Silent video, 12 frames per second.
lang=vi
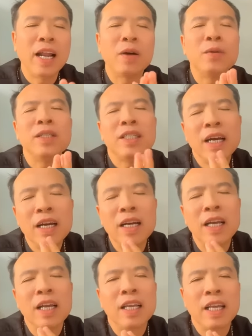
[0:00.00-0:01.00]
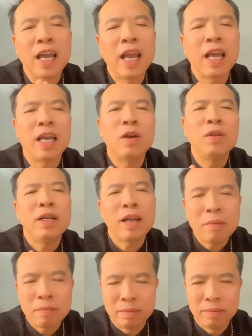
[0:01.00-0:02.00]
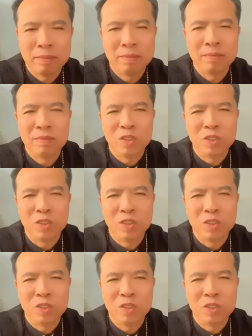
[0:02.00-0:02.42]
Đó là câu thứ tư nhé. Câu thứ năm,